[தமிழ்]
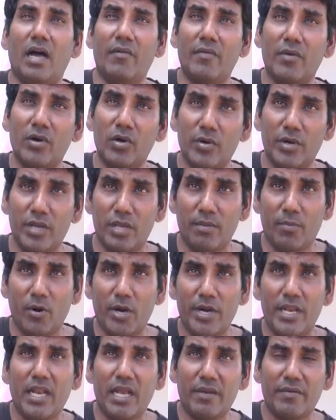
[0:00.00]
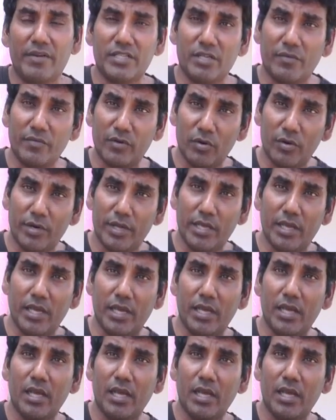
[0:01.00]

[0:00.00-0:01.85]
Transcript: அவங்களுடைய பாடி லாங்குவேஜ் அவங்களுடைய